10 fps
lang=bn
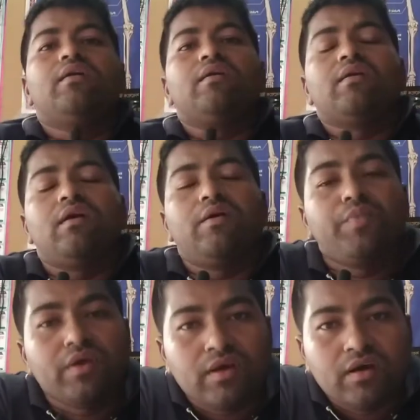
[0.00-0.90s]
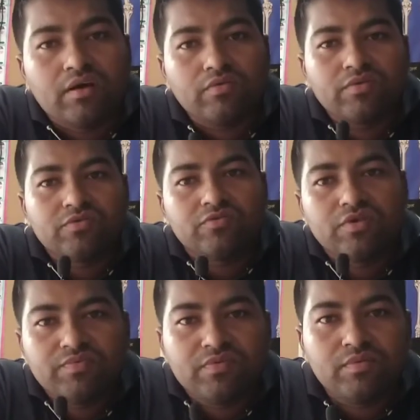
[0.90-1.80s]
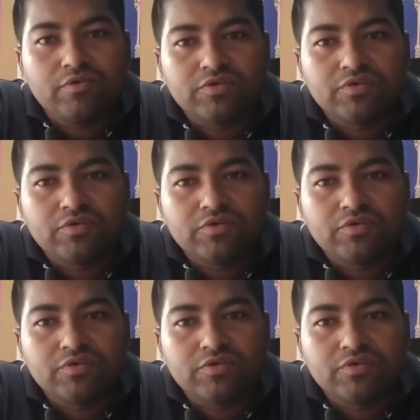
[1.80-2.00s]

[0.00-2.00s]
আর আমি আরও কিছু টিপস দেব